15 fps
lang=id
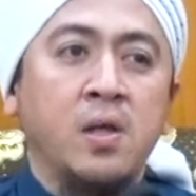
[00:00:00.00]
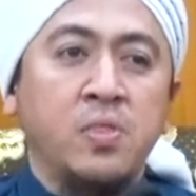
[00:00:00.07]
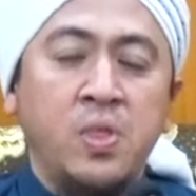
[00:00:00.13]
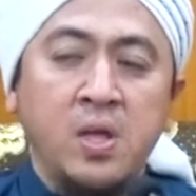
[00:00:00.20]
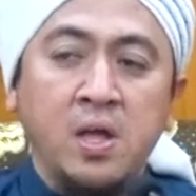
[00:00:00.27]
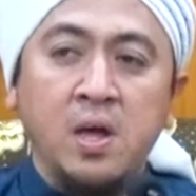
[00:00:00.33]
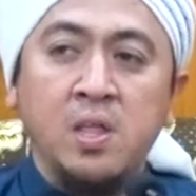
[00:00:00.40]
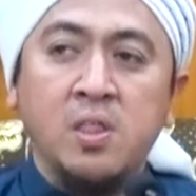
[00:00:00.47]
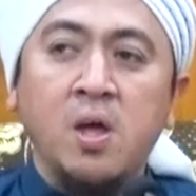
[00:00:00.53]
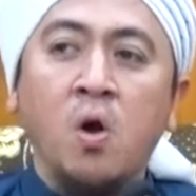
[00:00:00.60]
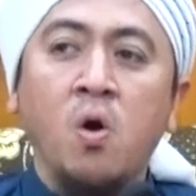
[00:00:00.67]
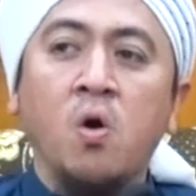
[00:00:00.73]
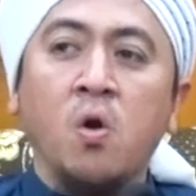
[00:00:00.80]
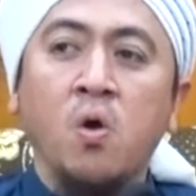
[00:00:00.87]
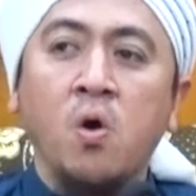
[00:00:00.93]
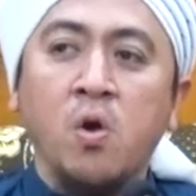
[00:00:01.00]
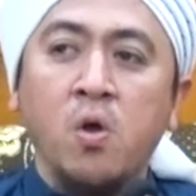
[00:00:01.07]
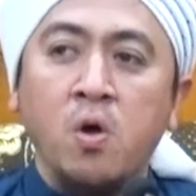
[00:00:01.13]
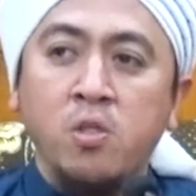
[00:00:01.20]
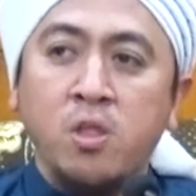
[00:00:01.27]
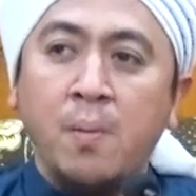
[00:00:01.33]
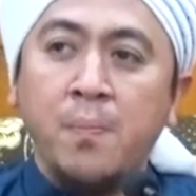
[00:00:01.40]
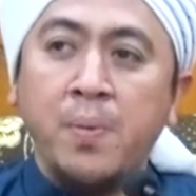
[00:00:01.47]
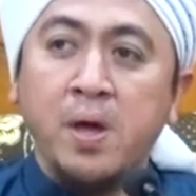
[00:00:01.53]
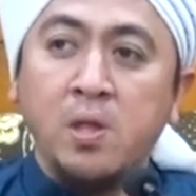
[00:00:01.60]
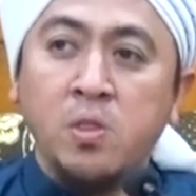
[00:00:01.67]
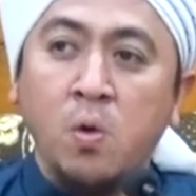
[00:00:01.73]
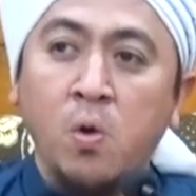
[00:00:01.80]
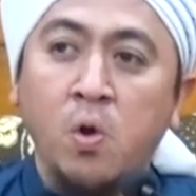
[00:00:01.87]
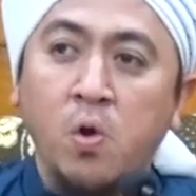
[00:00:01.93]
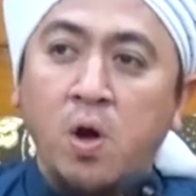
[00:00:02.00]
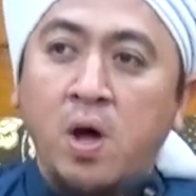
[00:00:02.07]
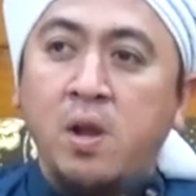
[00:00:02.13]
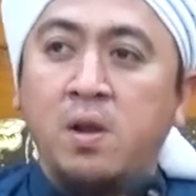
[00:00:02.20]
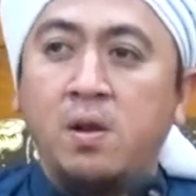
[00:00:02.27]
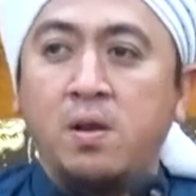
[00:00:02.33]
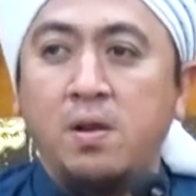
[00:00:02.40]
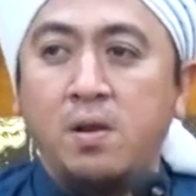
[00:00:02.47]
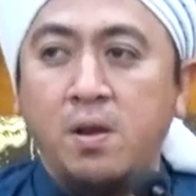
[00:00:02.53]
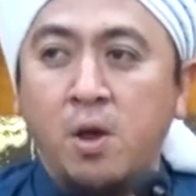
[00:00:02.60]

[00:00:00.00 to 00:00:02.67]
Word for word: ketika kita gorgoroh sampai ke tenggorokan,